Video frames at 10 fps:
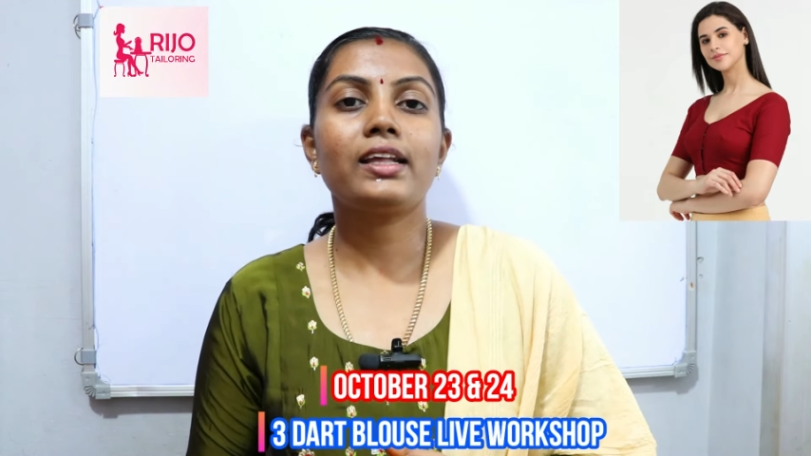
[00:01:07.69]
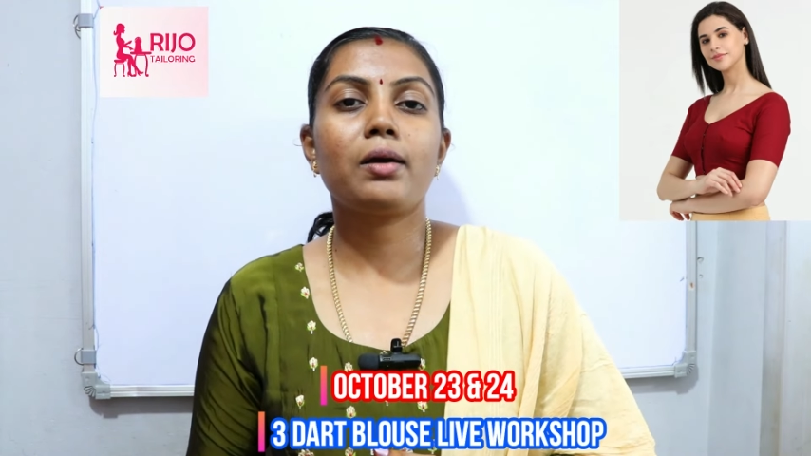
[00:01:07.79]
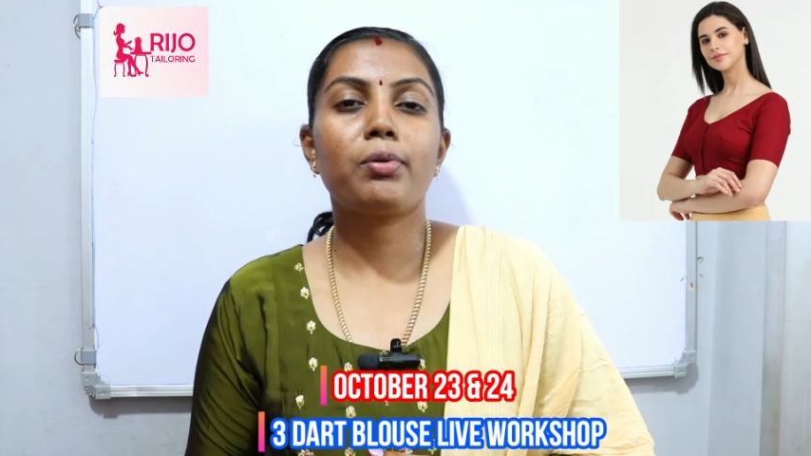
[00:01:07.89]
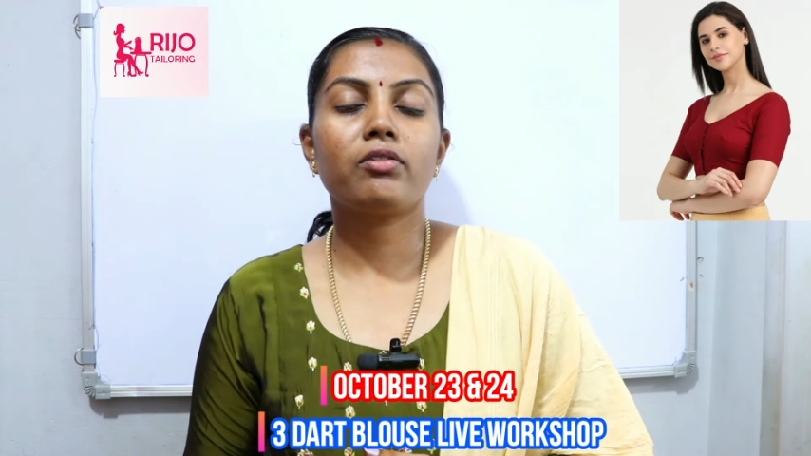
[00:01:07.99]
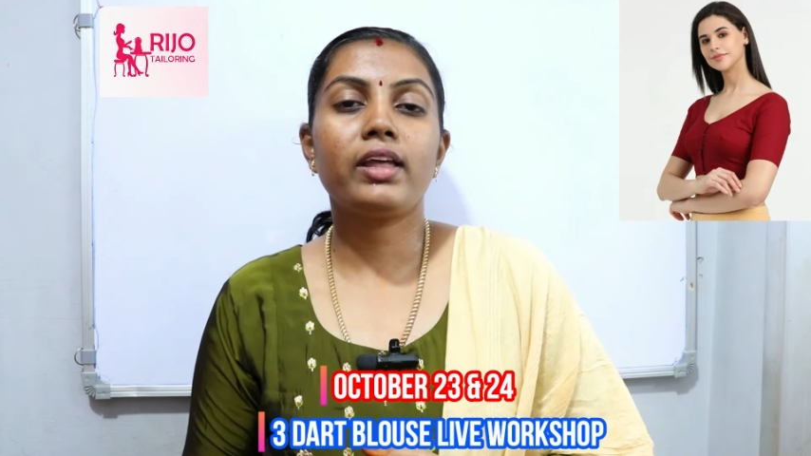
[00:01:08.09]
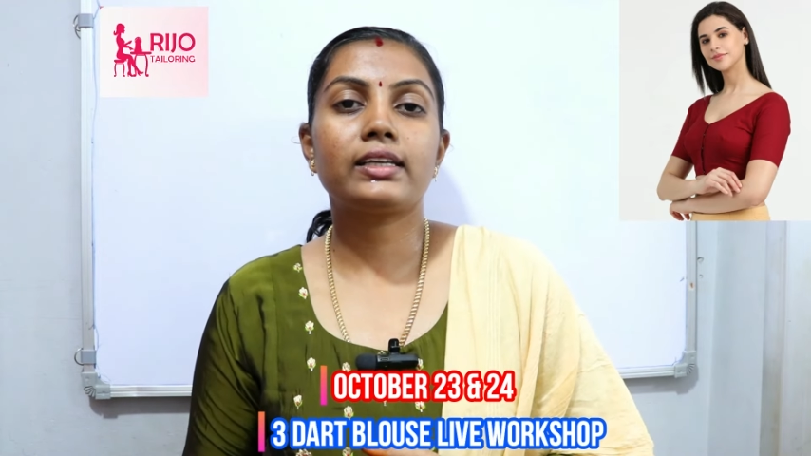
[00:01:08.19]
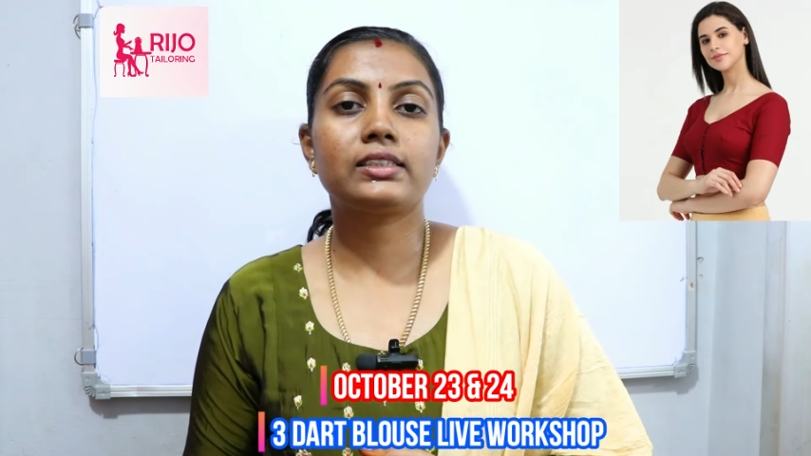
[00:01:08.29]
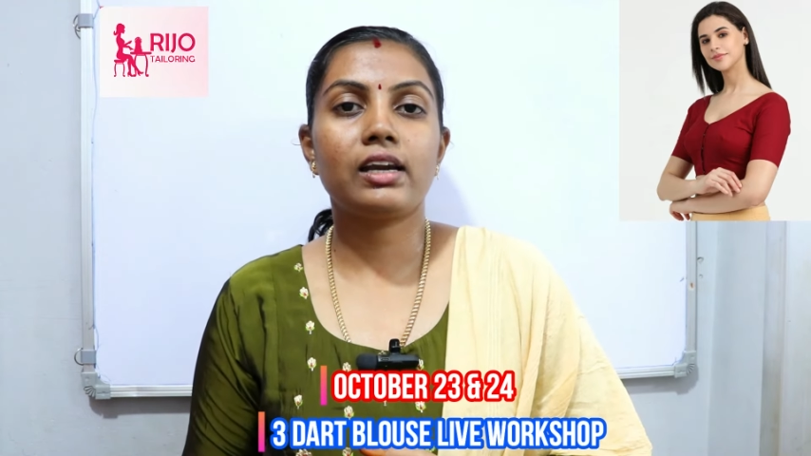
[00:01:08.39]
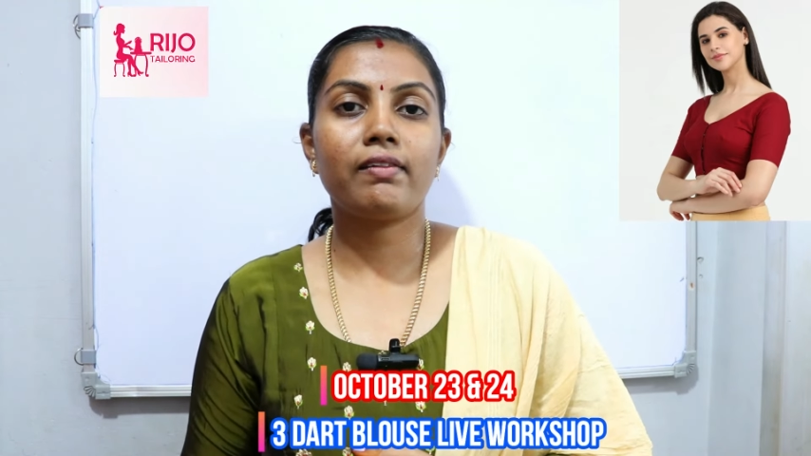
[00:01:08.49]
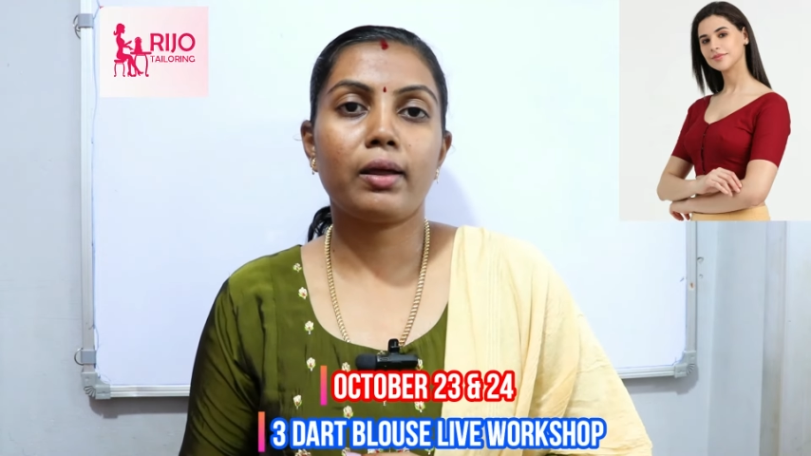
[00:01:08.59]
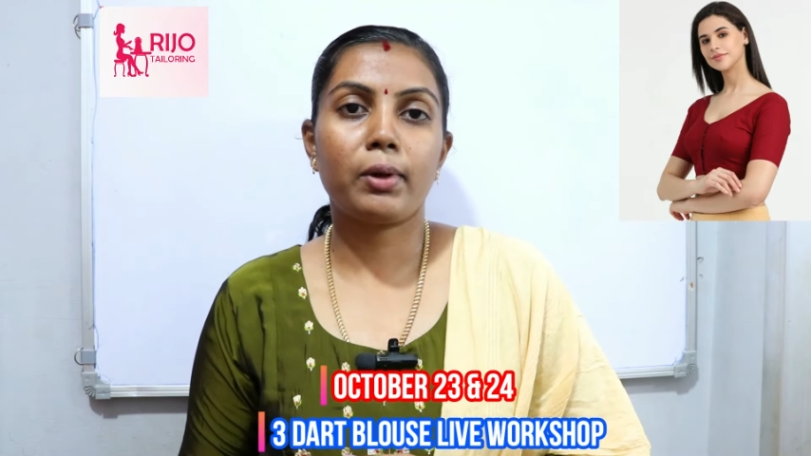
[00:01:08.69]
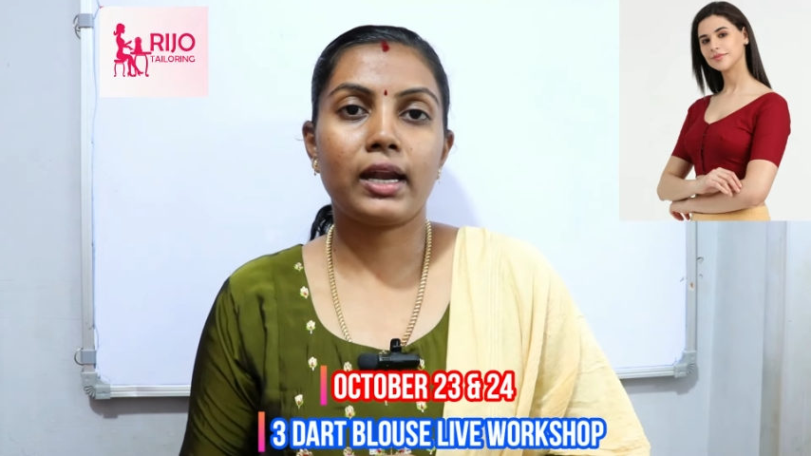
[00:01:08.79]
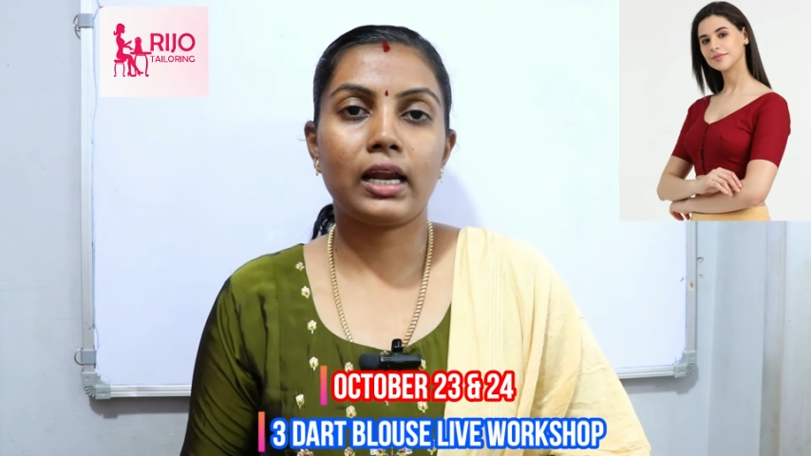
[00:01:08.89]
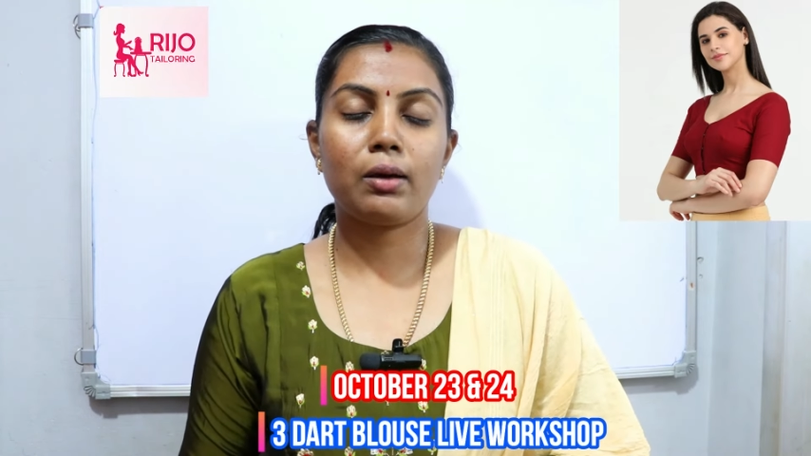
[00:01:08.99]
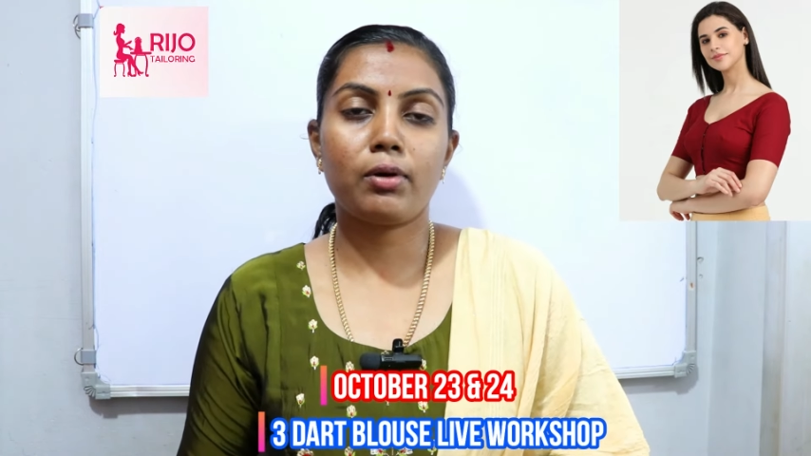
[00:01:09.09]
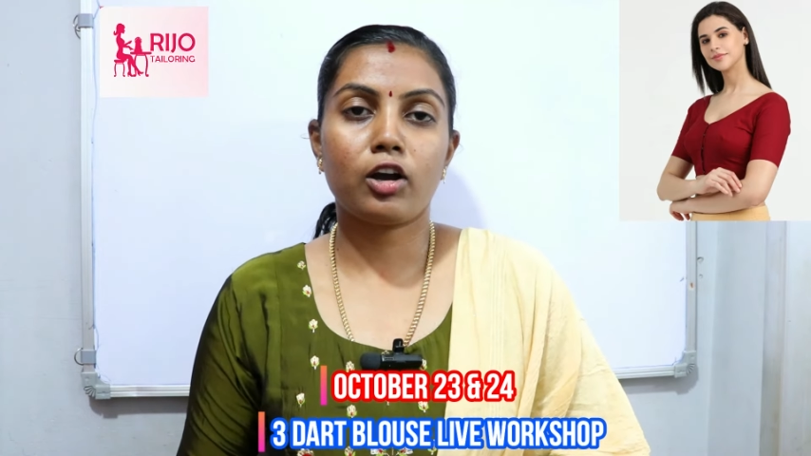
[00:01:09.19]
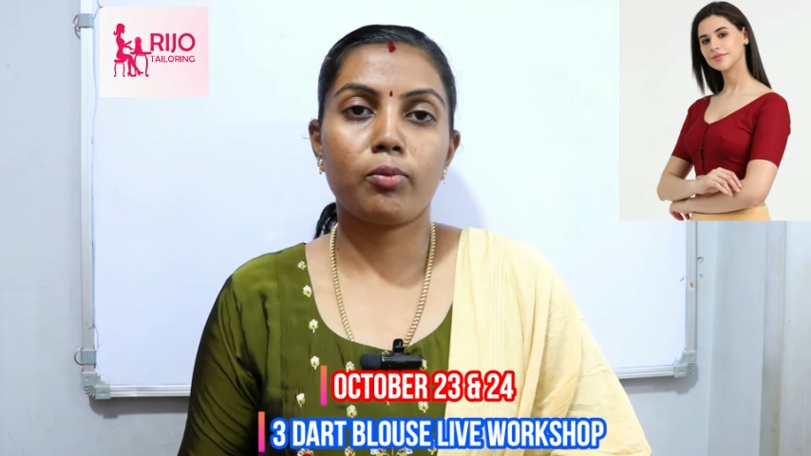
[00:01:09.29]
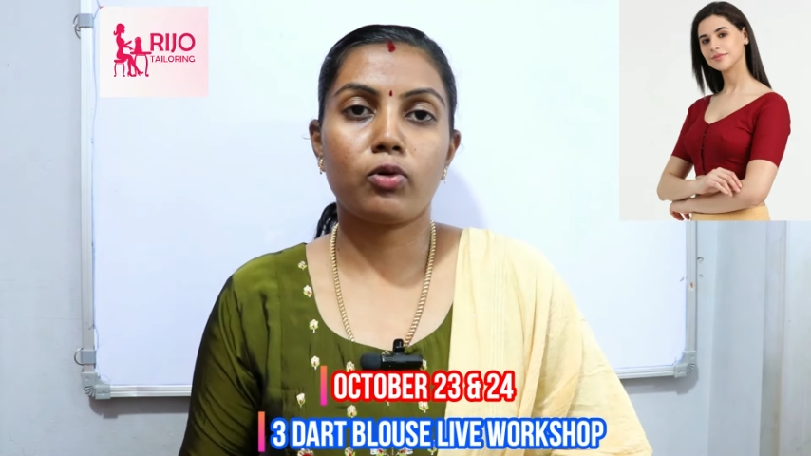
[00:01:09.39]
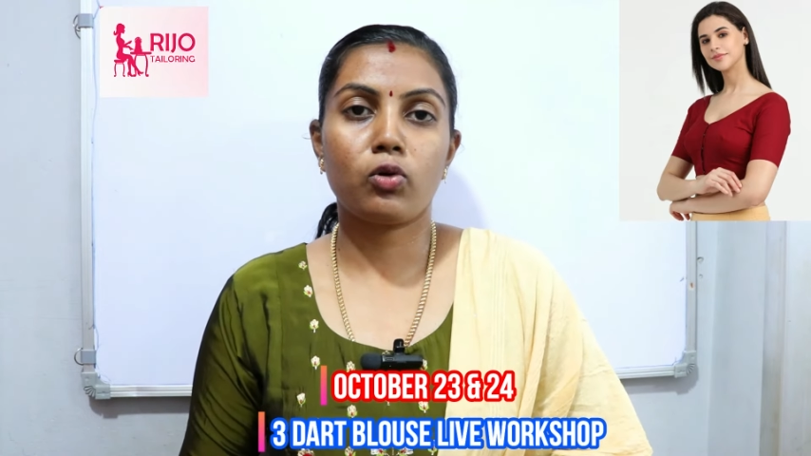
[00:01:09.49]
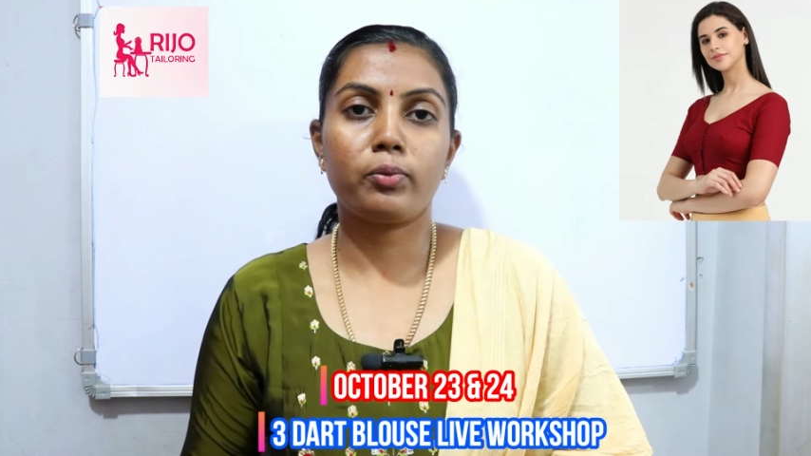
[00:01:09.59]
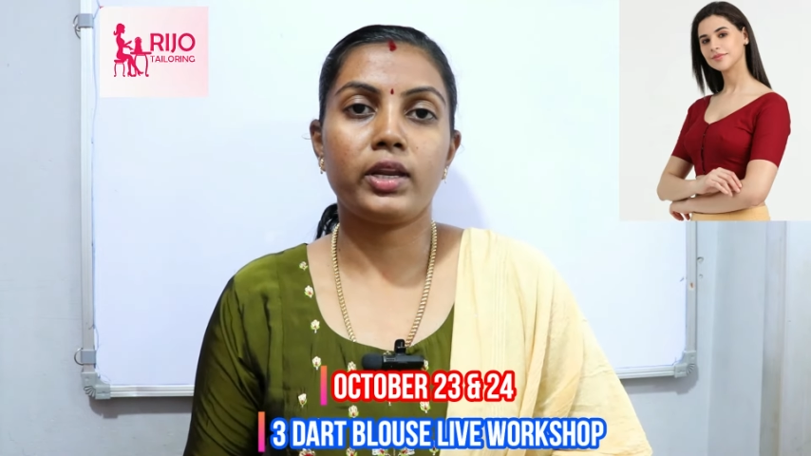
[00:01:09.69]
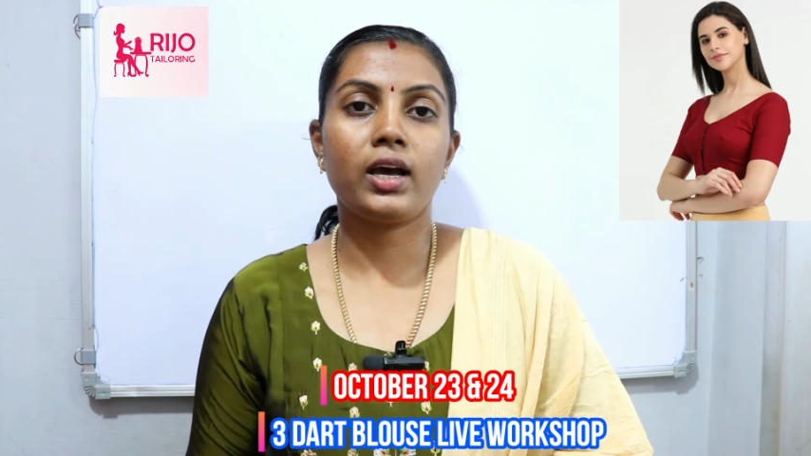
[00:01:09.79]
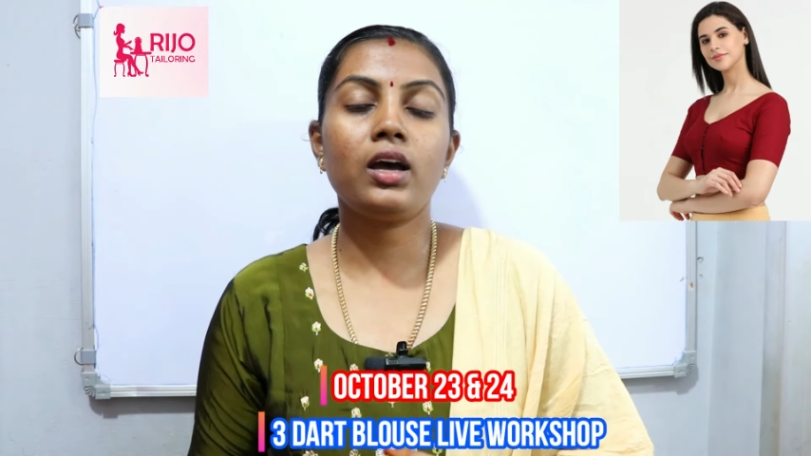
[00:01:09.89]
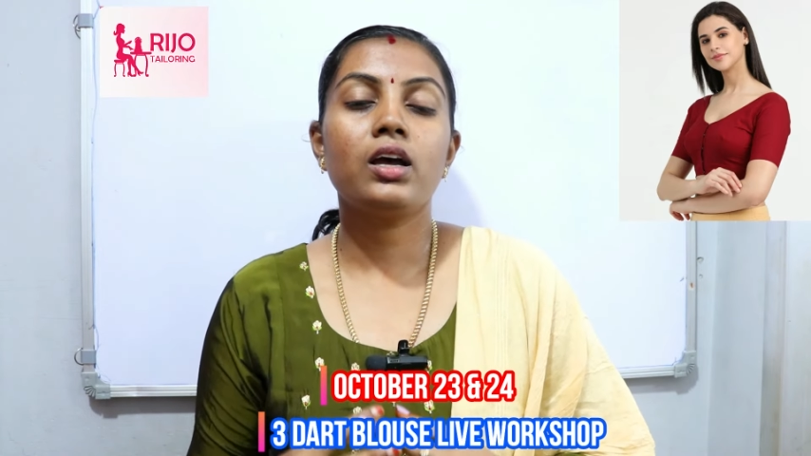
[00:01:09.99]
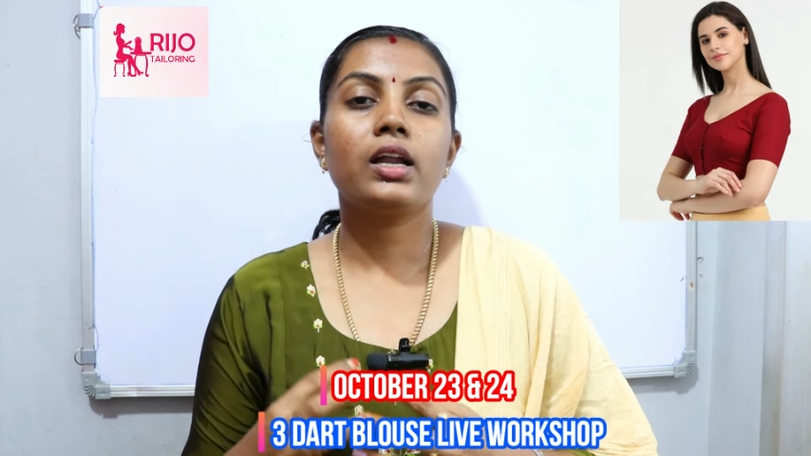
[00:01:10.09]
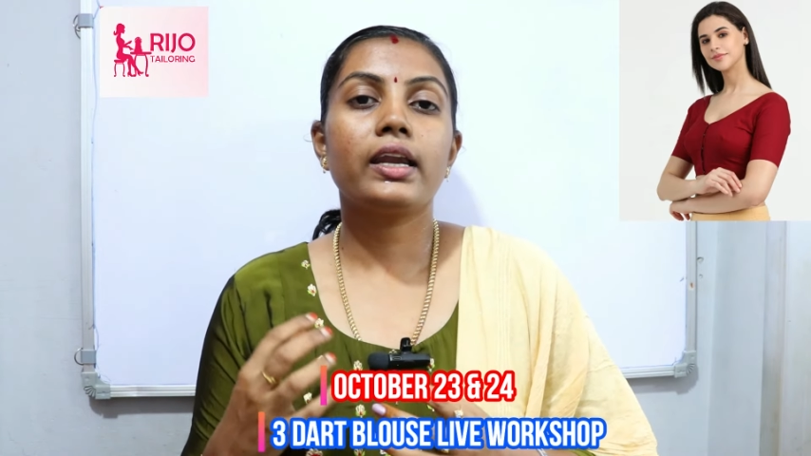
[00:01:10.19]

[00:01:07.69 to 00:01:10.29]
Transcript: அதுக்கப்புறம் வந்து எக்ஸ்ட்ராவாக நம்ம என்னெல்லாம் பார்க்க போகிறோம் அப்படின்னா